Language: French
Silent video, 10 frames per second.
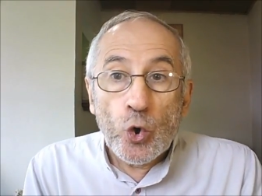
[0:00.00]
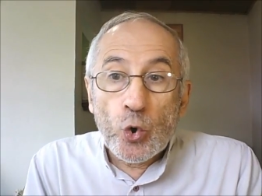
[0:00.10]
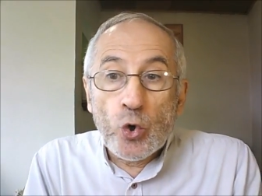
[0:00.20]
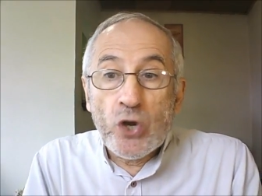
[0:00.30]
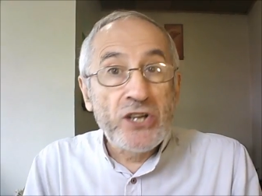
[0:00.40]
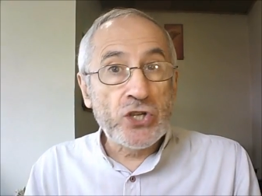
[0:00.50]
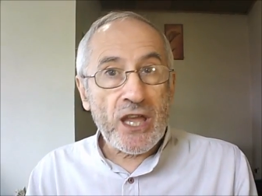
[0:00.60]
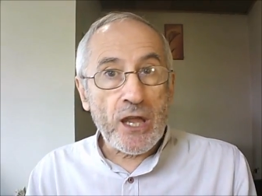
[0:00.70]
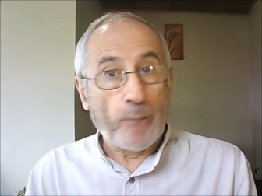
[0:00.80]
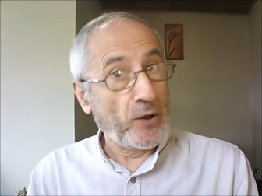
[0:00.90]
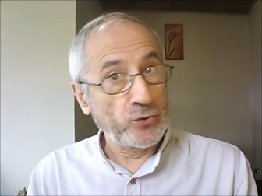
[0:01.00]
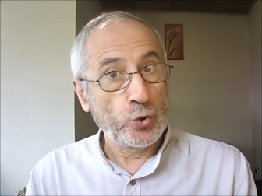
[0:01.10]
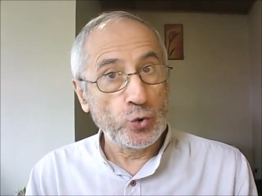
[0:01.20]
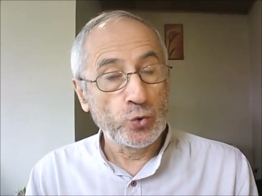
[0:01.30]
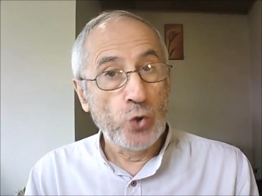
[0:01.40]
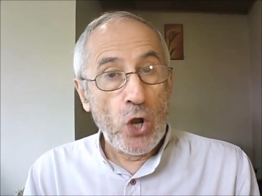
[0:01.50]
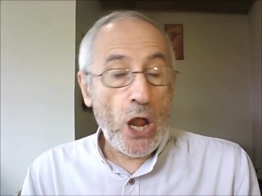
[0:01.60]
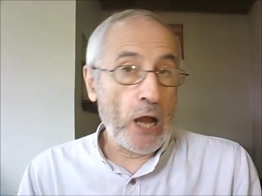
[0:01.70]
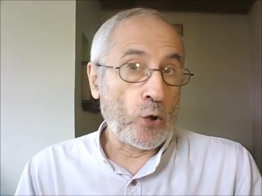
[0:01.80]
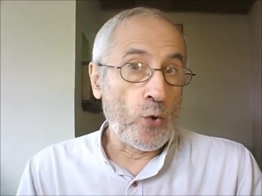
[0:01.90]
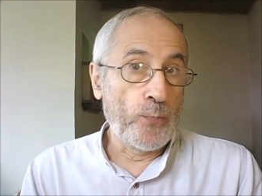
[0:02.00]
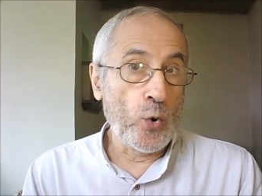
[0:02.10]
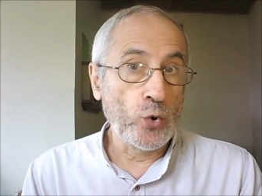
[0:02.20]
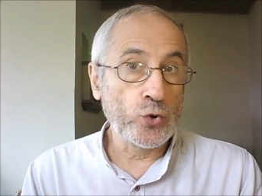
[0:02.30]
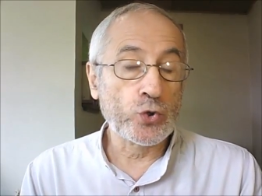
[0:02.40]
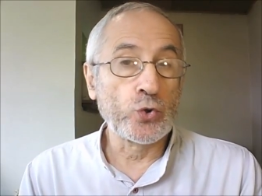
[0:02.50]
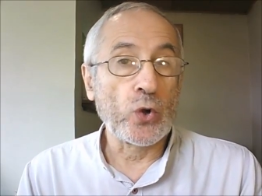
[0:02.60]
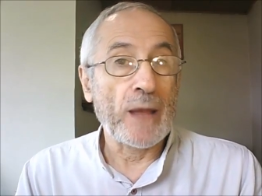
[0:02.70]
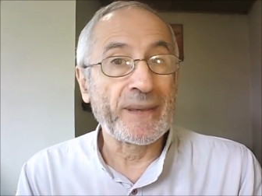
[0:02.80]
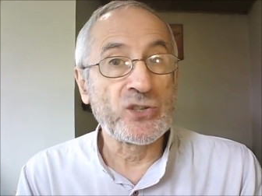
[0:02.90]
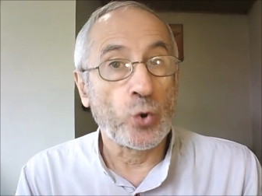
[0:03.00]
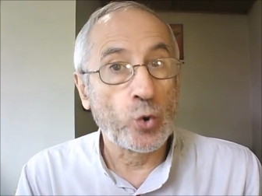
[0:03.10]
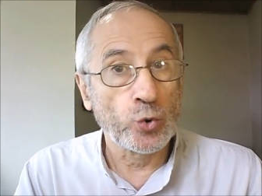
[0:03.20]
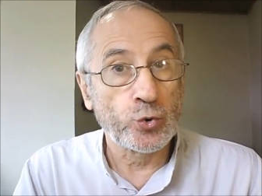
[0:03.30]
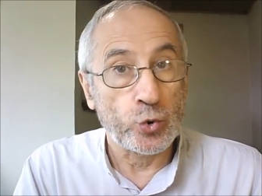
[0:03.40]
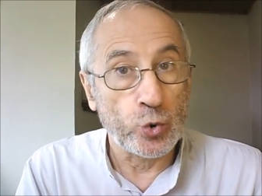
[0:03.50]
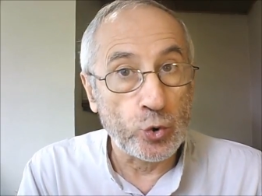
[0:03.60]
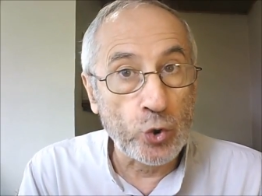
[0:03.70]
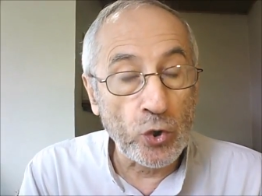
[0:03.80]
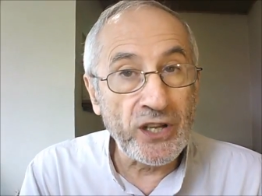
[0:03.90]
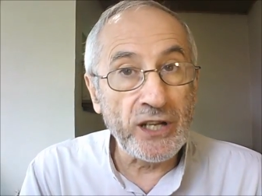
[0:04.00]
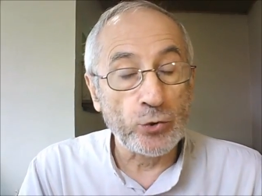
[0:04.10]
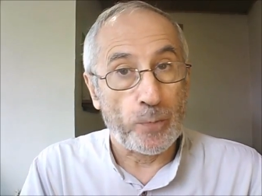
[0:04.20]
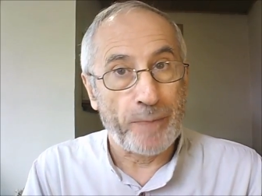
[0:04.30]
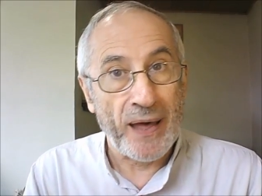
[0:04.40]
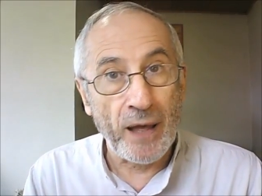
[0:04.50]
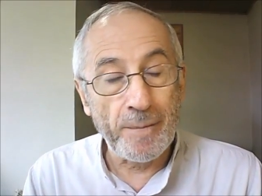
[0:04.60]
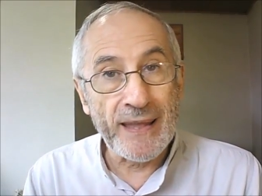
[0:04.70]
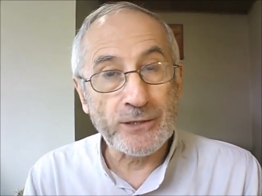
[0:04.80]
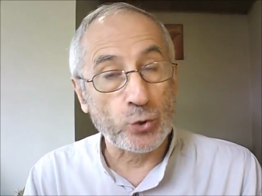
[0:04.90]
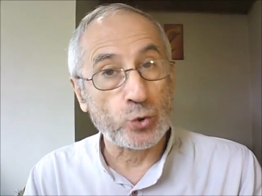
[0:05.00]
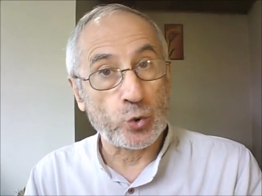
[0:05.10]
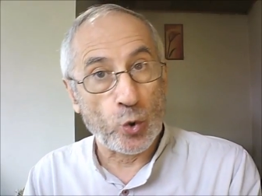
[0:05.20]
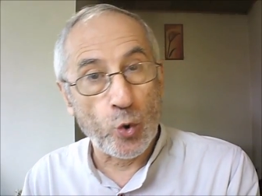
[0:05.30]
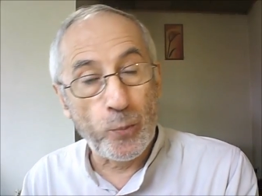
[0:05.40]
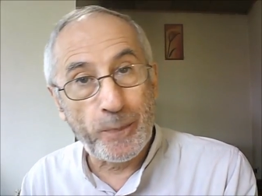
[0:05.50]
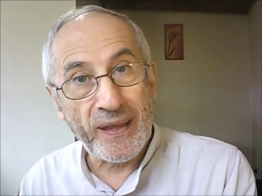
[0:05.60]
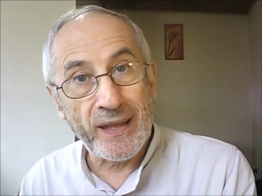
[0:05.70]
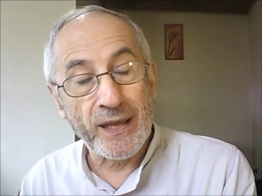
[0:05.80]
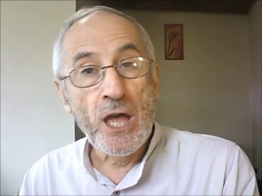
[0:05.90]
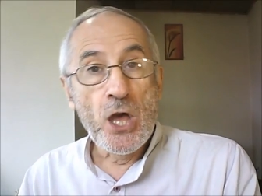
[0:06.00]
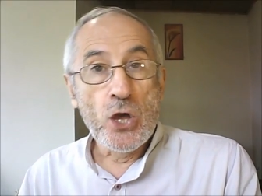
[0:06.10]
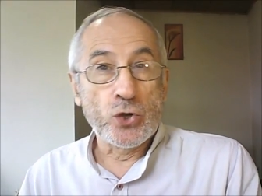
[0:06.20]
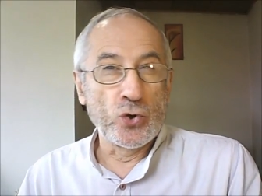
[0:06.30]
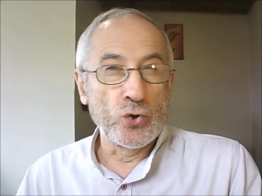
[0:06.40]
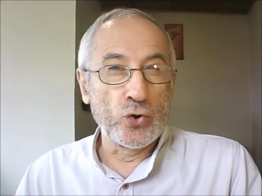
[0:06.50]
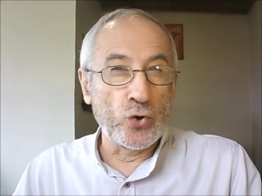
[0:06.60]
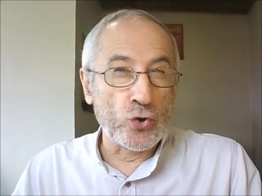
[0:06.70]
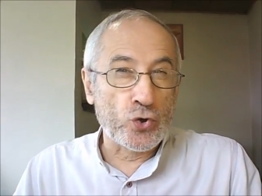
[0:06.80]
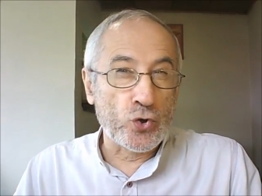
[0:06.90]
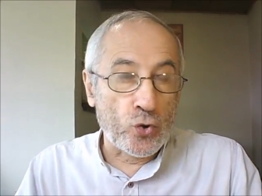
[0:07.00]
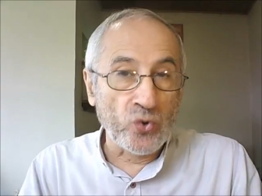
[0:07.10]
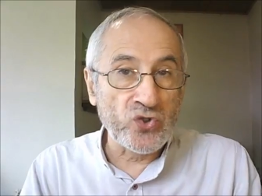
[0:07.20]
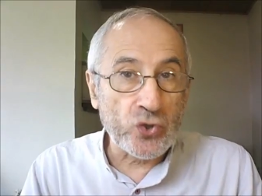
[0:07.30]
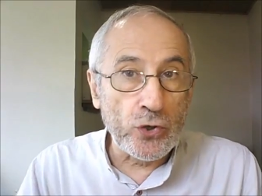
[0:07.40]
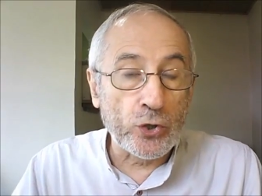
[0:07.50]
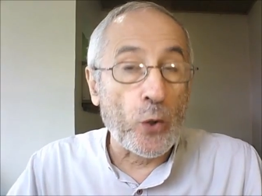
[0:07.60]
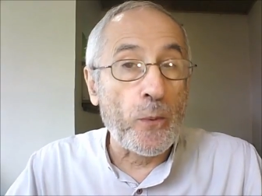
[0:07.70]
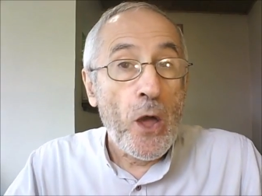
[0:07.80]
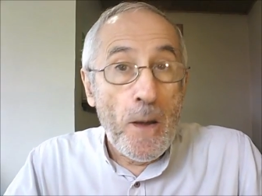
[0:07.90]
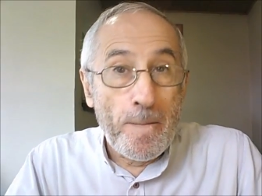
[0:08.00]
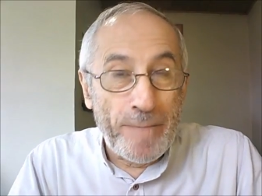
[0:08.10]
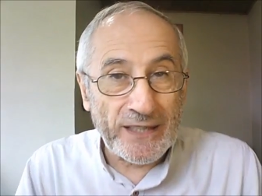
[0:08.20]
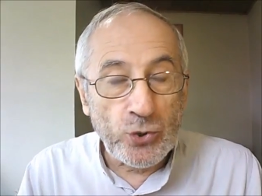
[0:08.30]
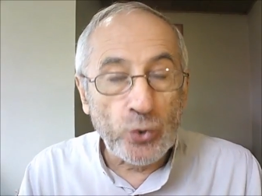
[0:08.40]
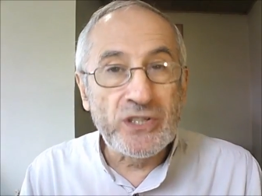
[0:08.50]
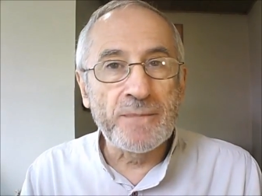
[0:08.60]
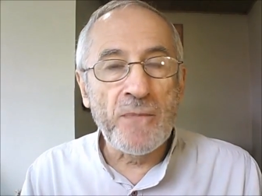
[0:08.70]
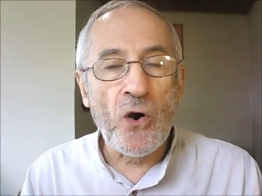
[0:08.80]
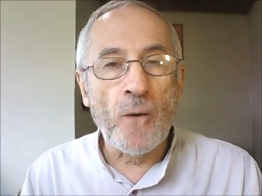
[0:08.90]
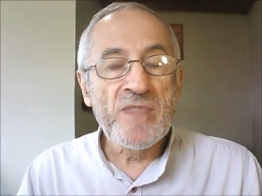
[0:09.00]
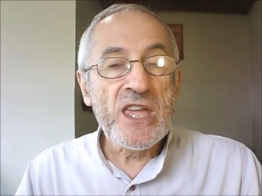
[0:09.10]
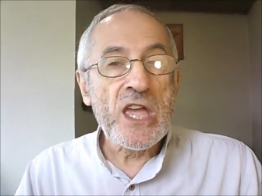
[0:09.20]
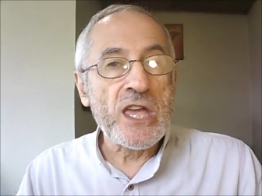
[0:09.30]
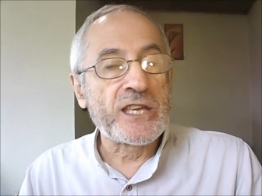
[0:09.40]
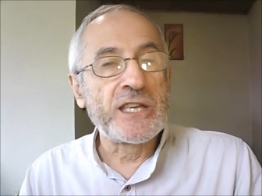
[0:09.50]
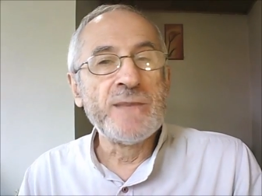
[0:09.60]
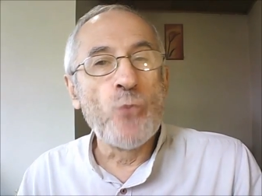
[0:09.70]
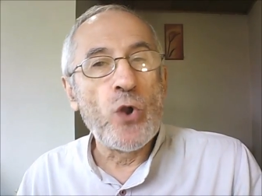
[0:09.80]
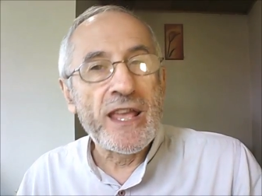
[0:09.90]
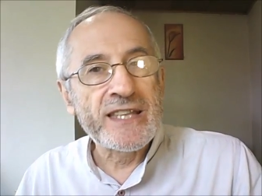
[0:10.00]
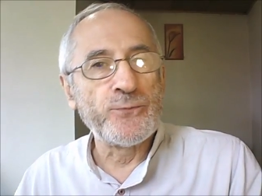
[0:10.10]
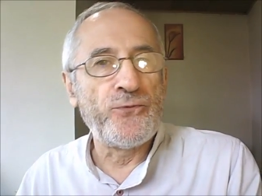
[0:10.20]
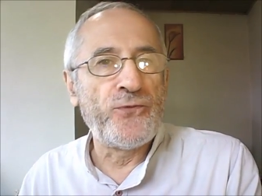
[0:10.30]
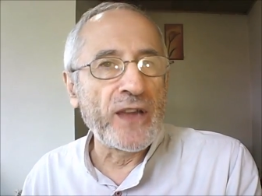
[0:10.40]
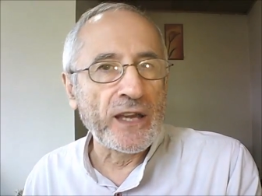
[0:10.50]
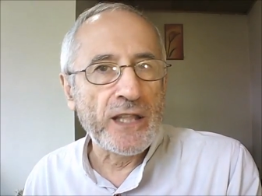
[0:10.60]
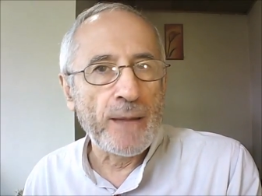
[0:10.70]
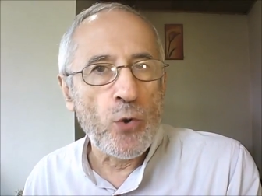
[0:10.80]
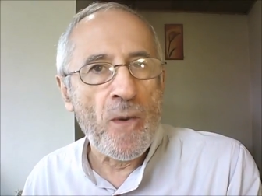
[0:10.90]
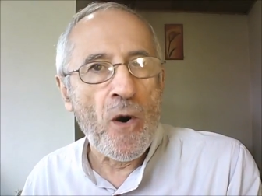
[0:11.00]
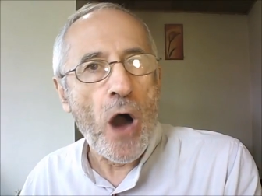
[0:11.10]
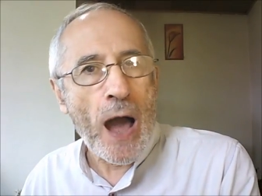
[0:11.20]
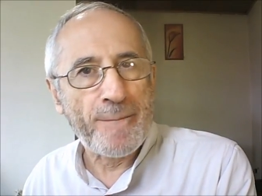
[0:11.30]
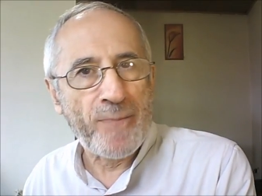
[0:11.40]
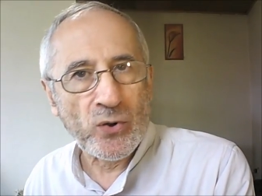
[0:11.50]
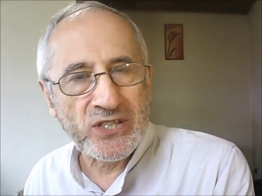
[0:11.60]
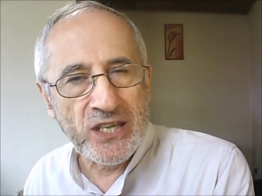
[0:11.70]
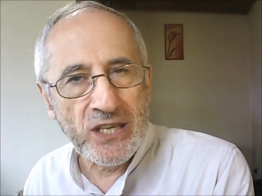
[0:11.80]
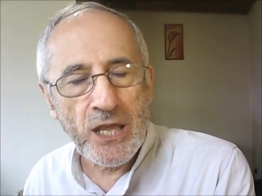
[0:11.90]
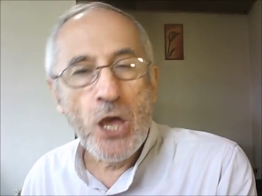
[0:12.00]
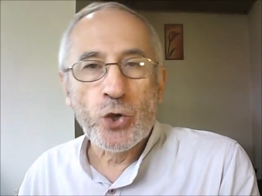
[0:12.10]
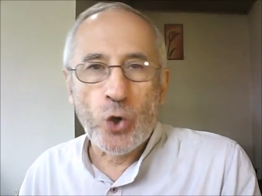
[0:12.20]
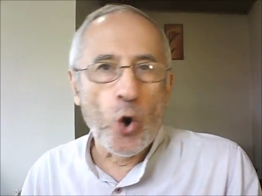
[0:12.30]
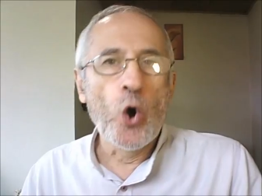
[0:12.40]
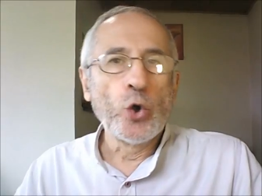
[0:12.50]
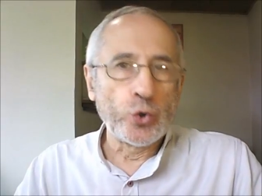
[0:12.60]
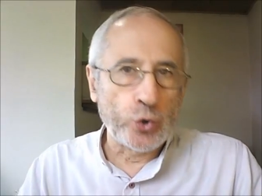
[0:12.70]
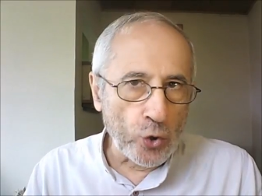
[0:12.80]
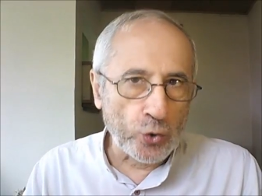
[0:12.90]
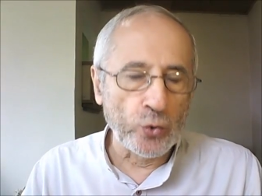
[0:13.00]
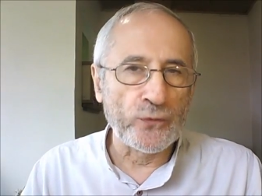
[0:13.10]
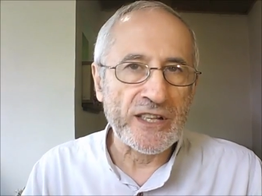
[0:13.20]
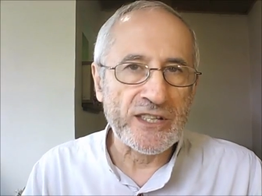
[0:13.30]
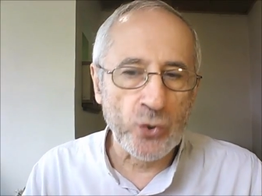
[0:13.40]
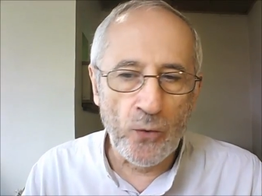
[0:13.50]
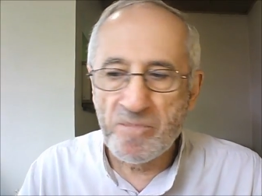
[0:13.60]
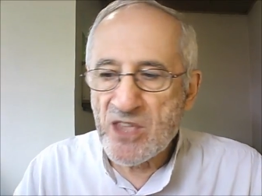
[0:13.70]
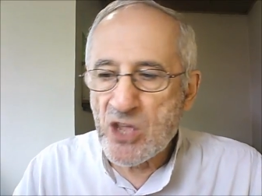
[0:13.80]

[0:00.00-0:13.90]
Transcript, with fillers: euh, légère, pas du tout. Elle repose sur la prise en compte de données, de paramètres, de repères, que euh, je consulte périodiquement et qui me laisse véritablement à penser que de toute façon